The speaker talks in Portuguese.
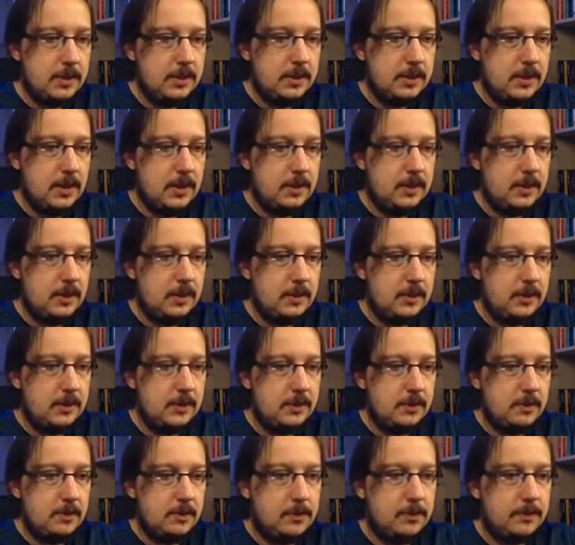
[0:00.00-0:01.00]

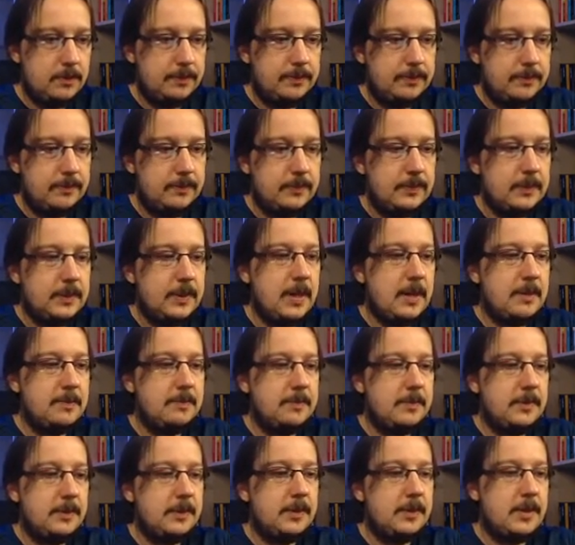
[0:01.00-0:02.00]
75,
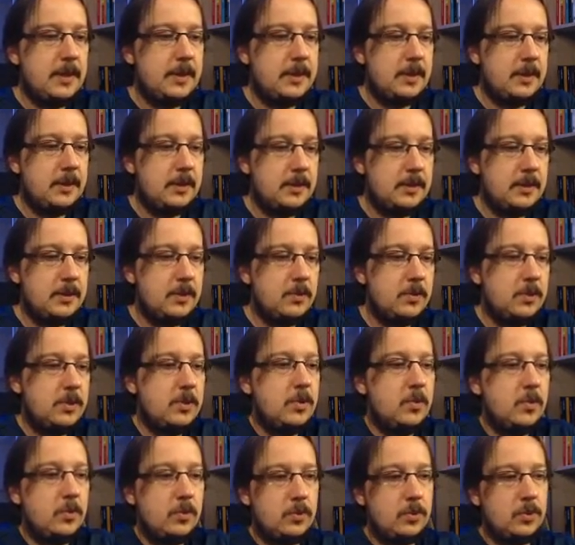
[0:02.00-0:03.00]
tá? 75
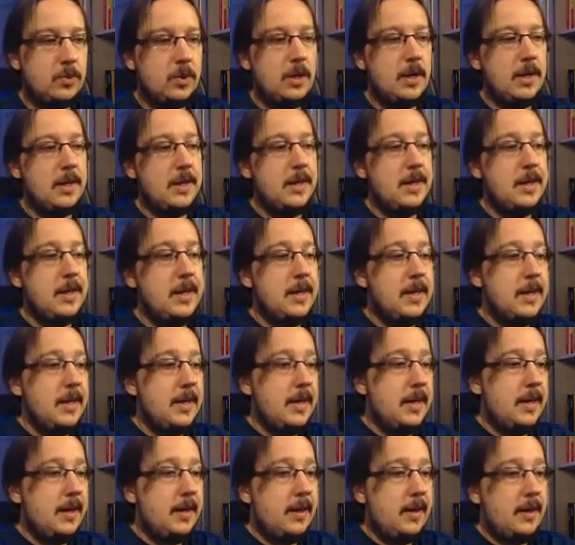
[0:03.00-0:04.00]
segundos.
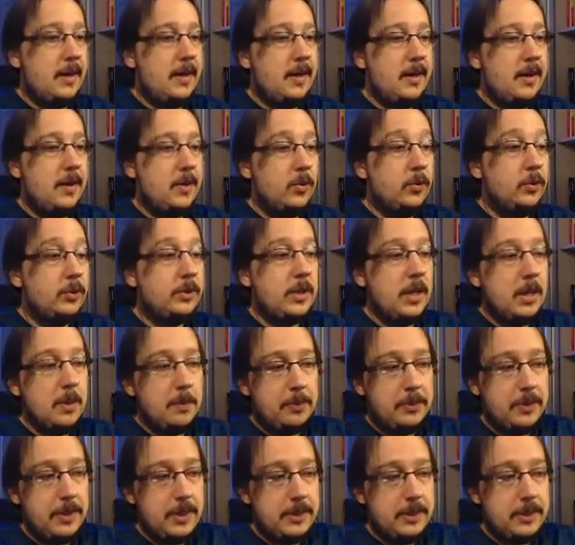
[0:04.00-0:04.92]
É, o tempo